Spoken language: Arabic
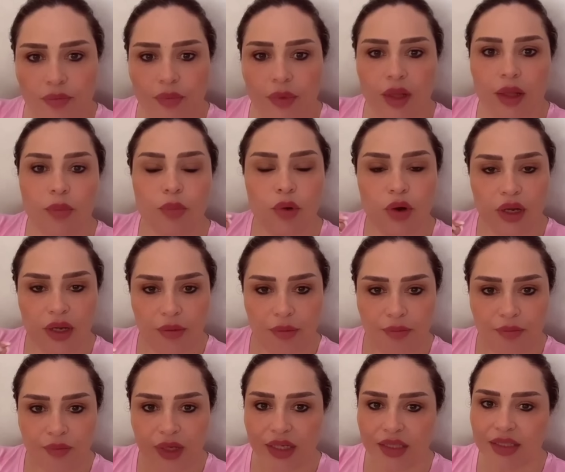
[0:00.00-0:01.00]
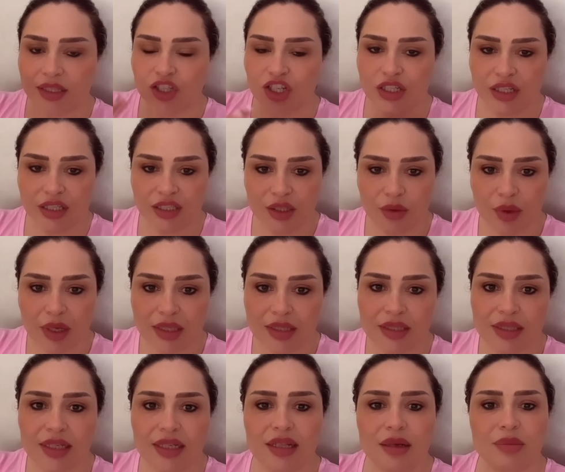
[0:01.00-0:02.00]
المهم حيت جات عندي واحد
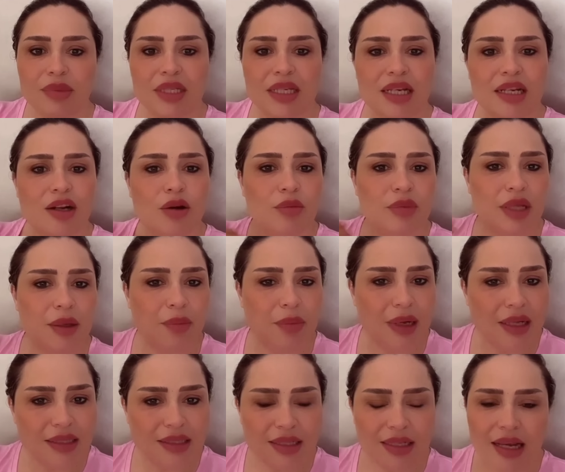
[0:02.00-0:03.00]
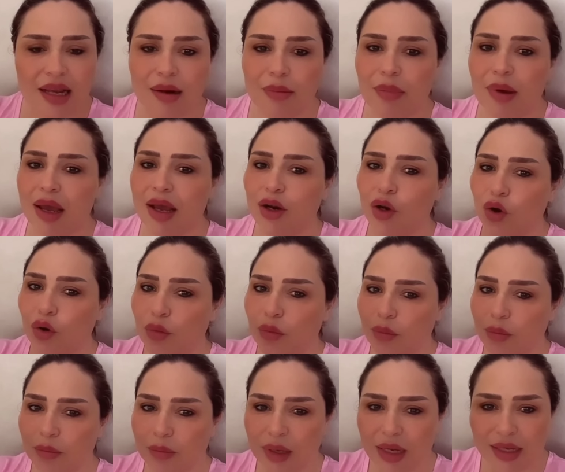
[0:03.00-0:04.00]
السيده مسكينه مديبلاسيه البارح
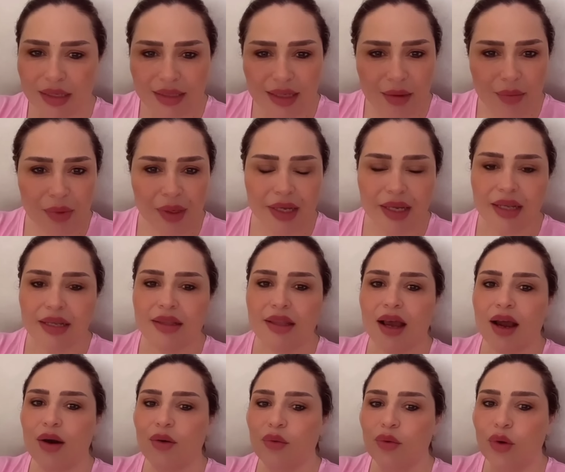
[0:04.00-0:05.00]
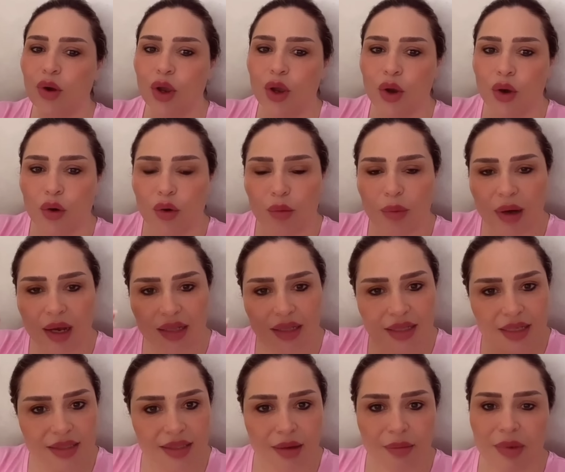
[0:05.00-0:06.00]
ومن بلاصه بعيده و...
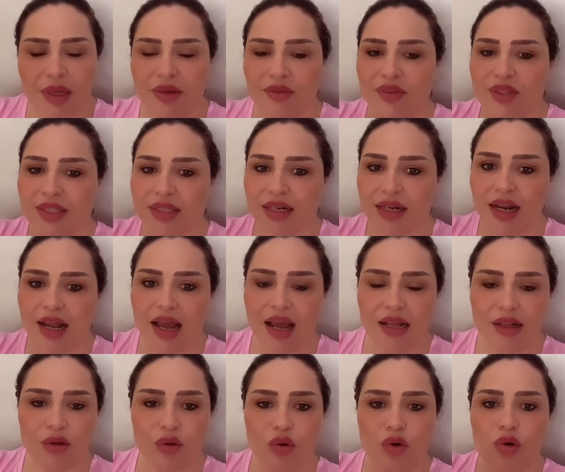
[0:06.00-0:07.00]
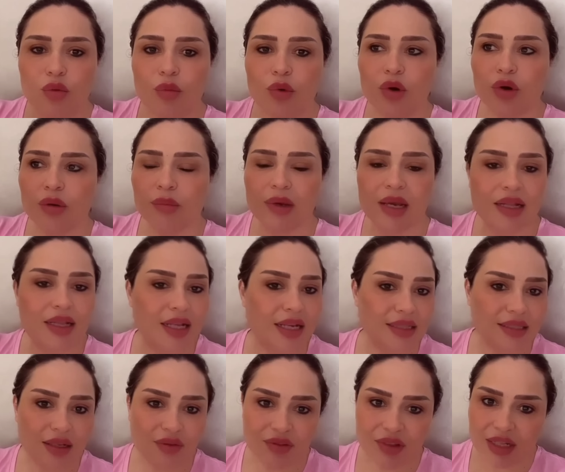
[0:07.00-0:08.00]
وبغاتني زعما نفسر ليها هاد الامور قالت لك
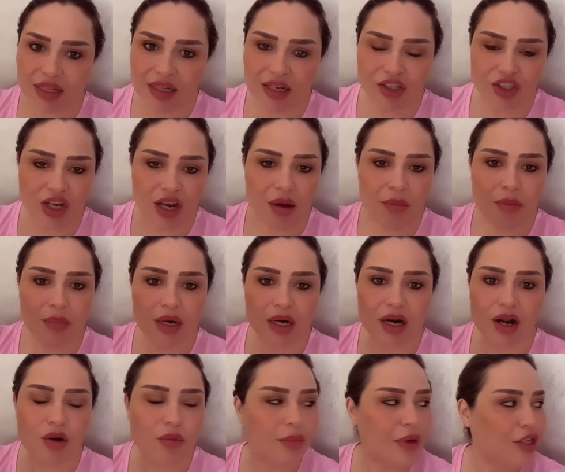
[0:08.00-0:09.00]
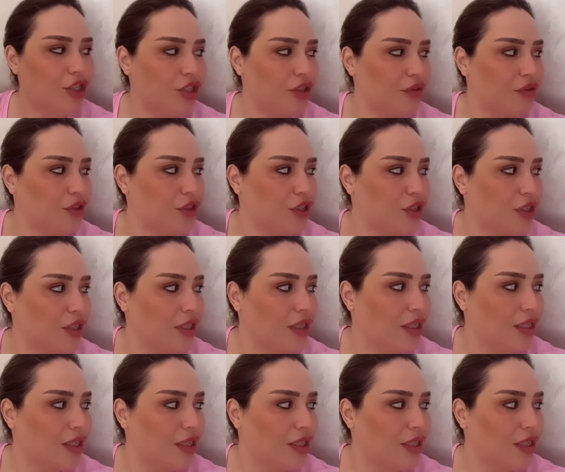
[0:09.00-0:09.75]
صيفطات لي شحال مره وما شفتش